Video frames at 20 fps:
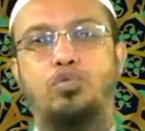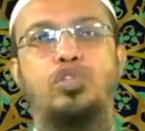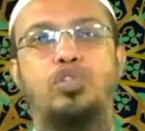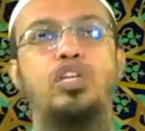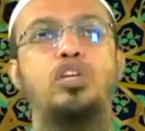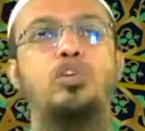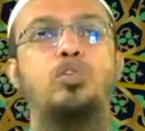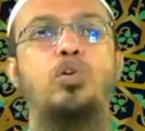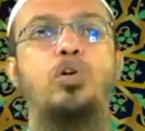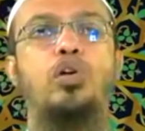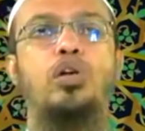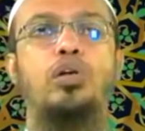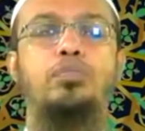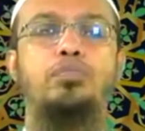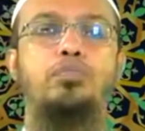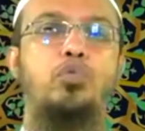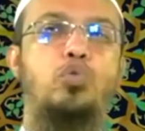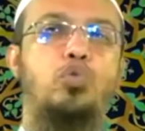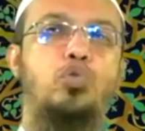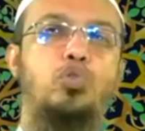উশৃঙ্খল
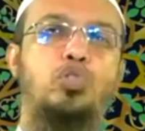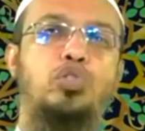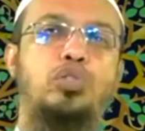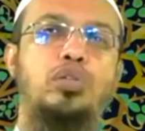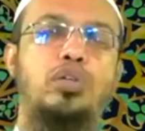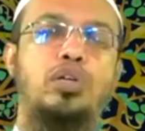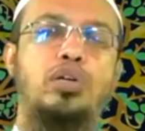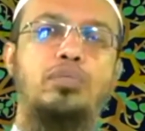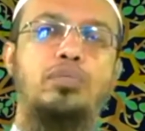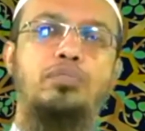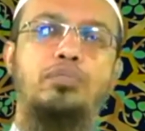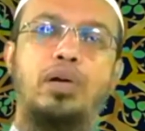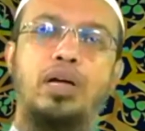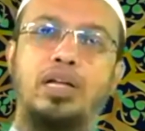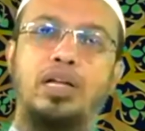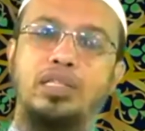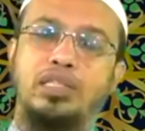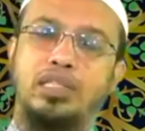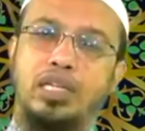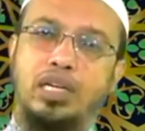পুরুষ
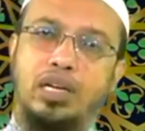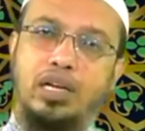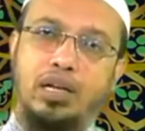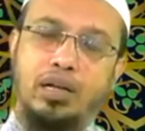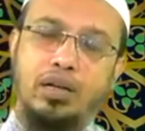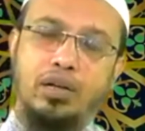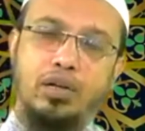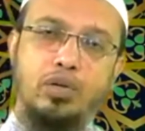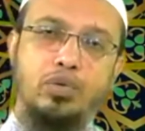বা যারা